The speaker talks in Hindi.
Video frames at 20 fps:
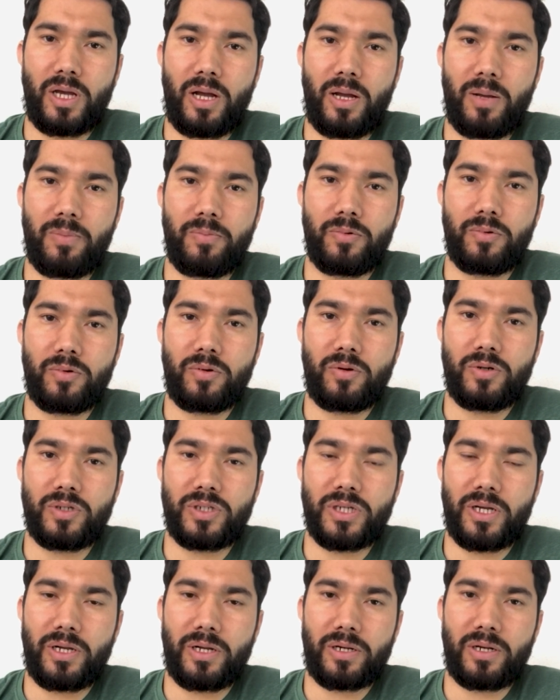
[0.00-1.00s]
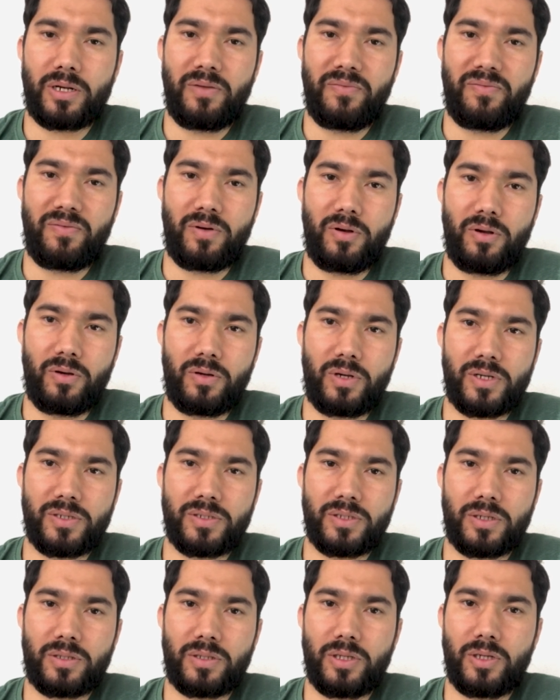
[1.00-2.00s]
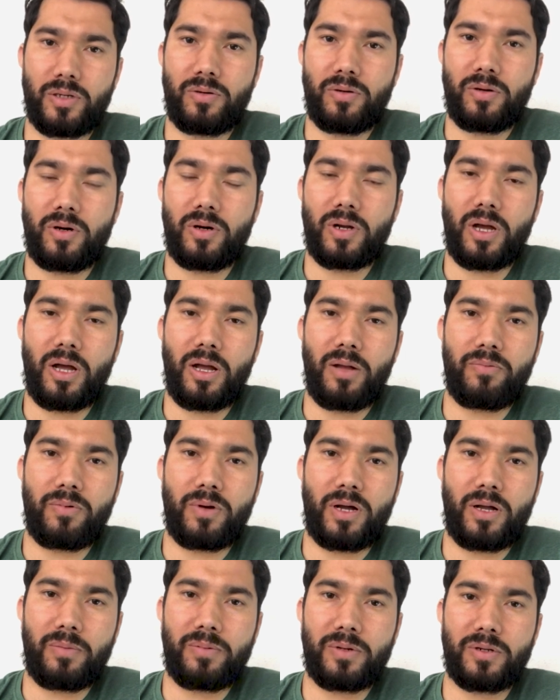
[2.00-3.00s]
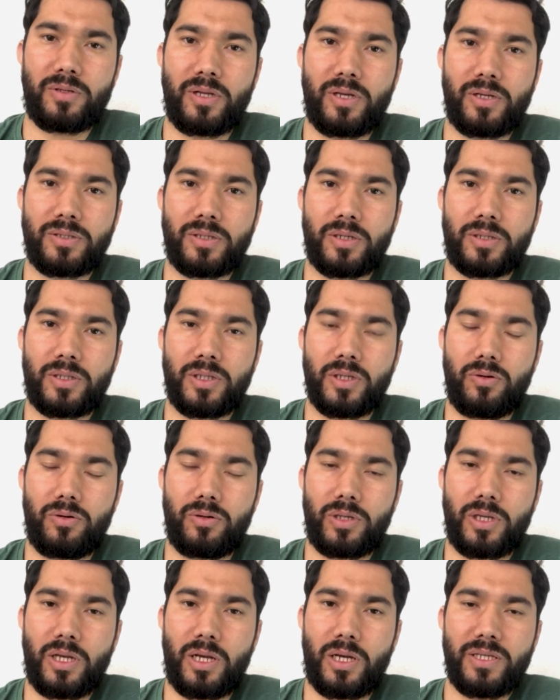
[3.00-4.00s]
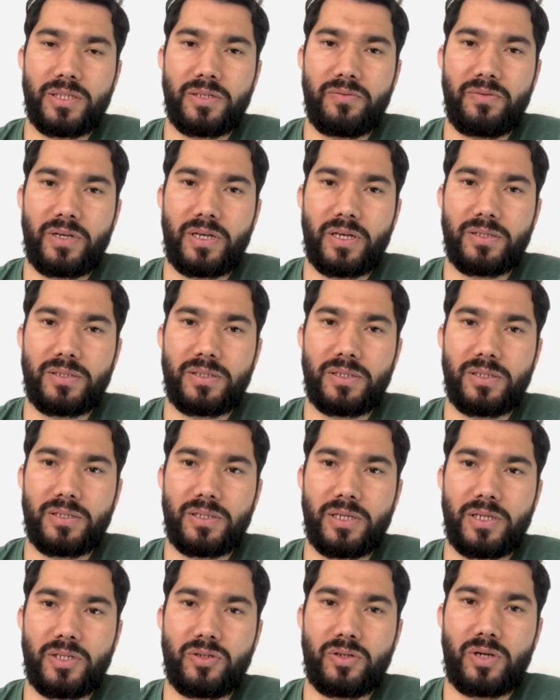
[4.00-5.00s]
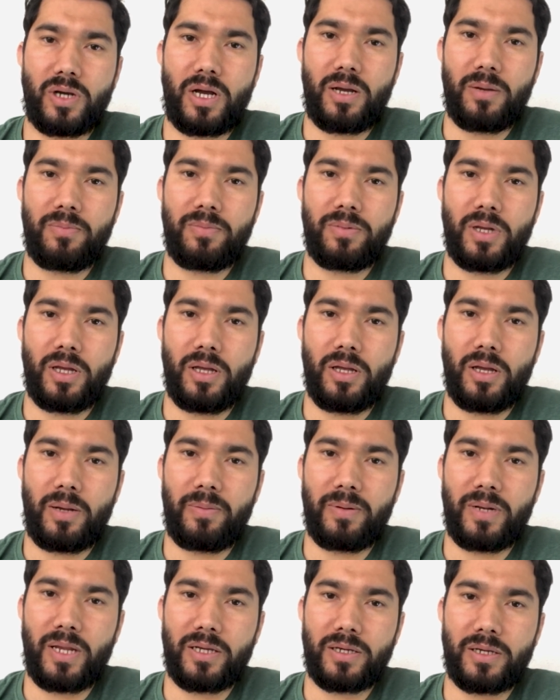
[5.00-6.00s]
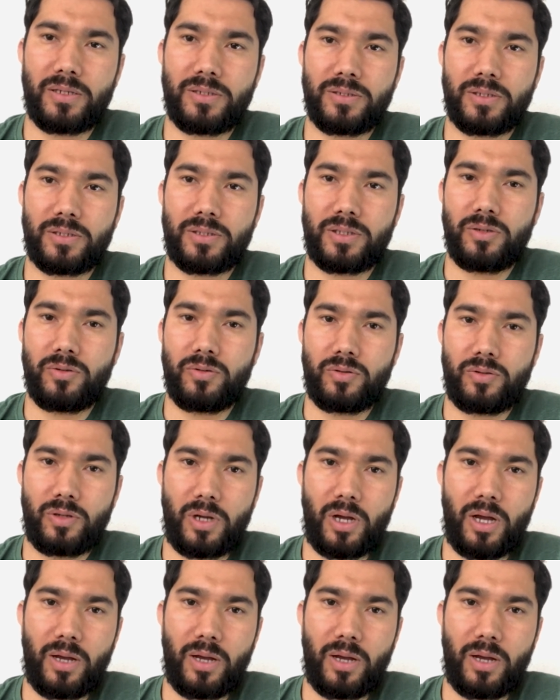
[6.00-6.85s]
आप उनको डायरेक्टली फॉलो कर सकते हो और आप वहां पर देख सकते हो कि ऐसी वैकेंसीज है जो आप अप्लाई कर सकते हो तो